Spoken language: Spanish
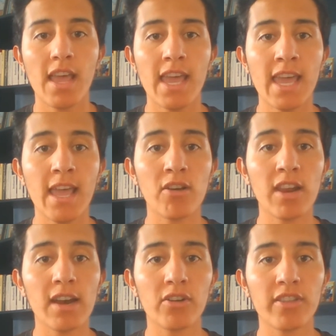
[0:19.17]
Eh, a lo
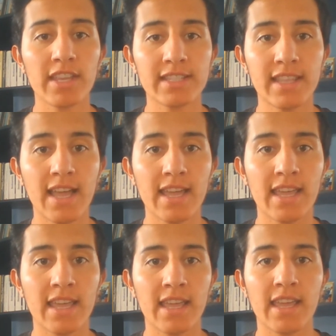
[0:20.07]
largo de esta
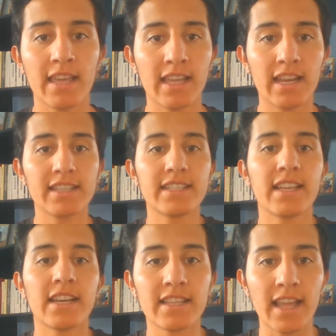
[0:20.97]
eh, crisis
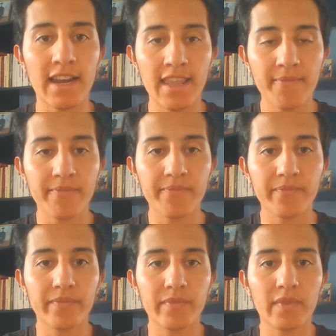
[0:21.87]
sanitaria
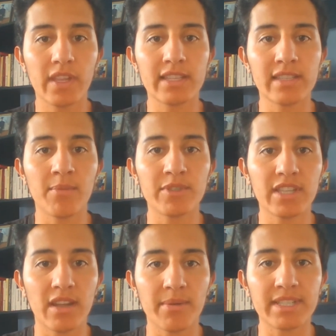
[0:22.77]
que estamos
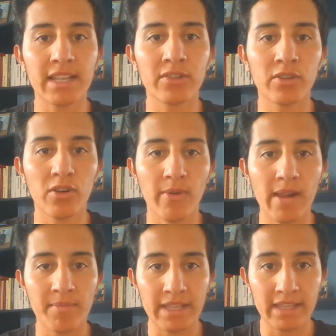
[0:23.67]
atravesando
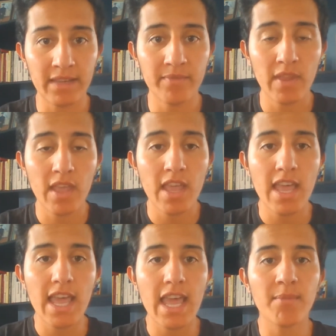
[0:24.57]
globalmente,
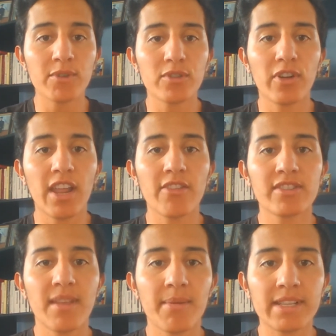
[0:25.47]
hemos logrado
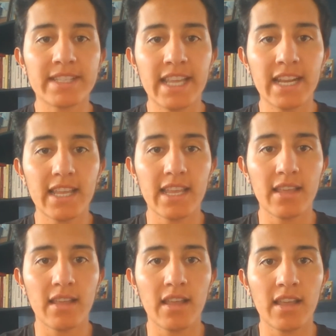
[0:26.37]
establecer
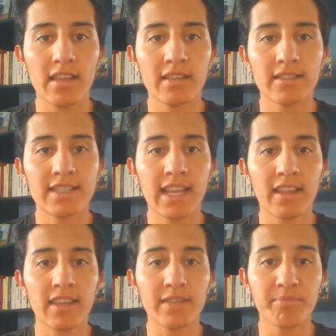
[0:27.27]

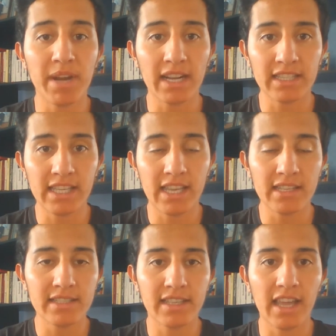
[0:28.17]
ciertas
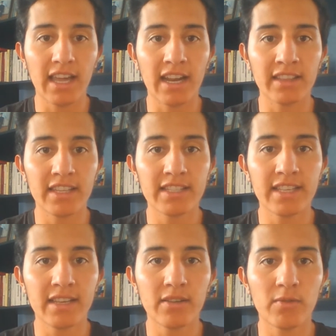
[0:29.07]
prácticas que
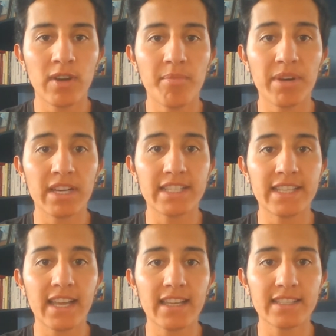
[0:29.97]
garanticen un
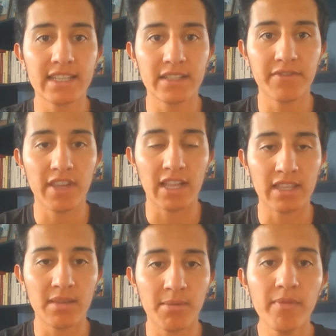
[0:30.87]
aprendizaje
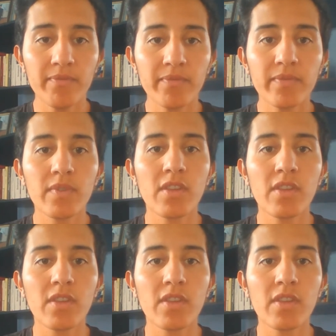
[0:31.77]
significativo